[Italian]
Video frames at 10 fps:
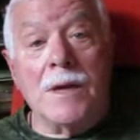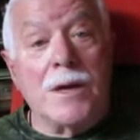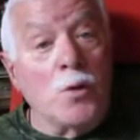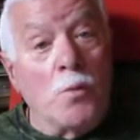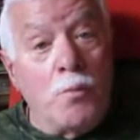
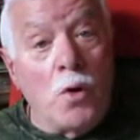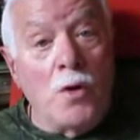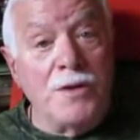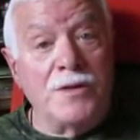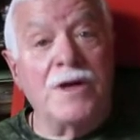che non
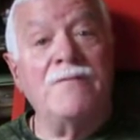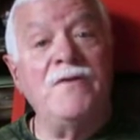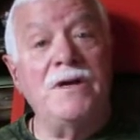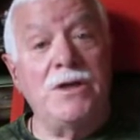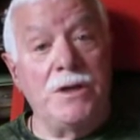può
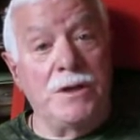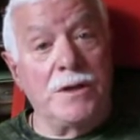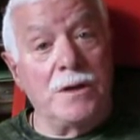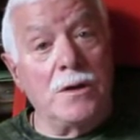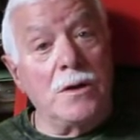
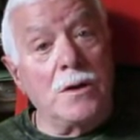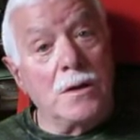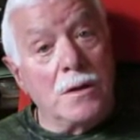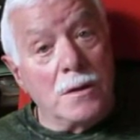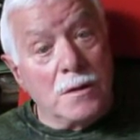intervenire
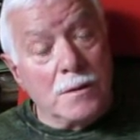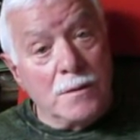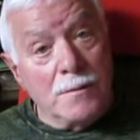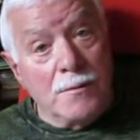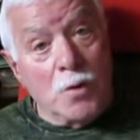
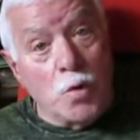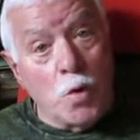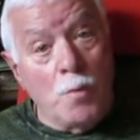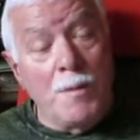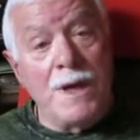
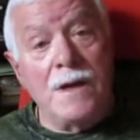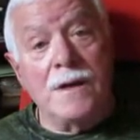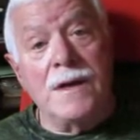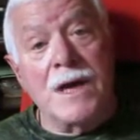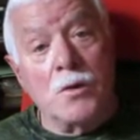come
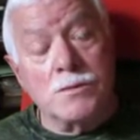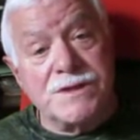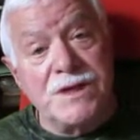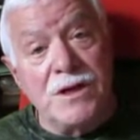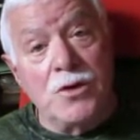nei
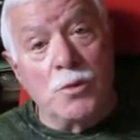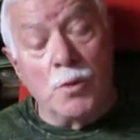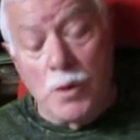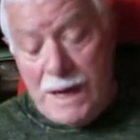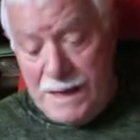consigli
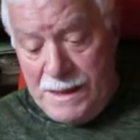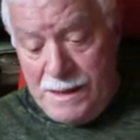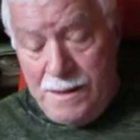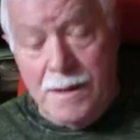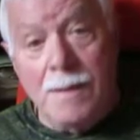comunali,
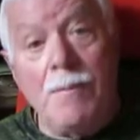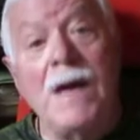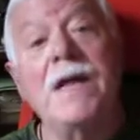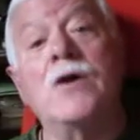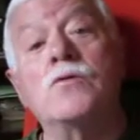
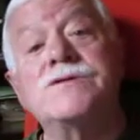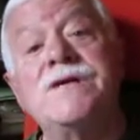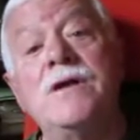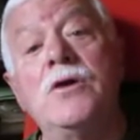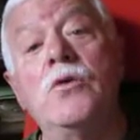ma nei
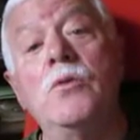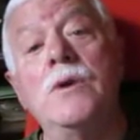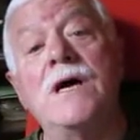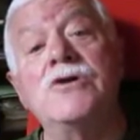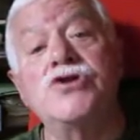consigli
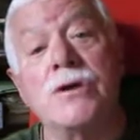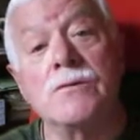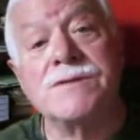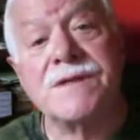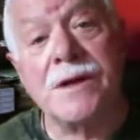comunali c'è
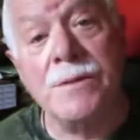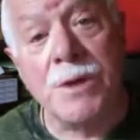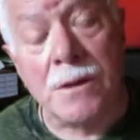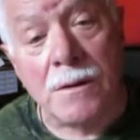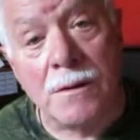lo
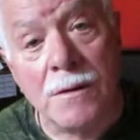streaming,